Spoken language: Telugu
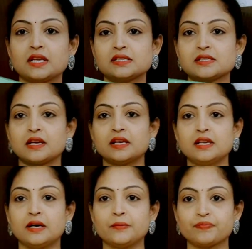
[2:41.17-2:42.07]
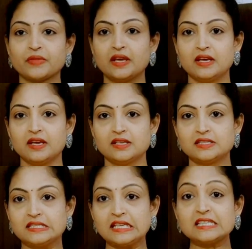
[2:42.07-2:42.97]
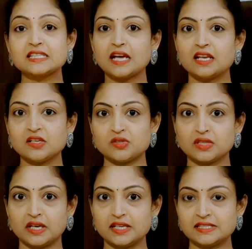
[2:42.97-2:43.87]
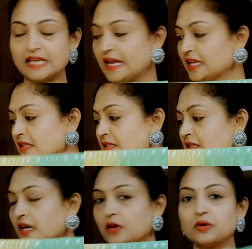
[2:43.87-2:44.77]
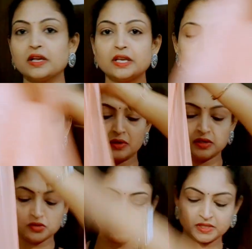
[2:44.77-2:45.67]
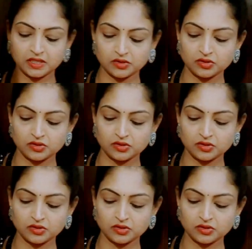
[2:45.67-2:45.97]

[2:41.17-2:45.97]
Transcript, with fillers: కలర్స్ లాగా ఇలా సిక్స్ కలర్స్ ఉందండి శారీ అంతా కూడా నేను మీ చూపిస్తాను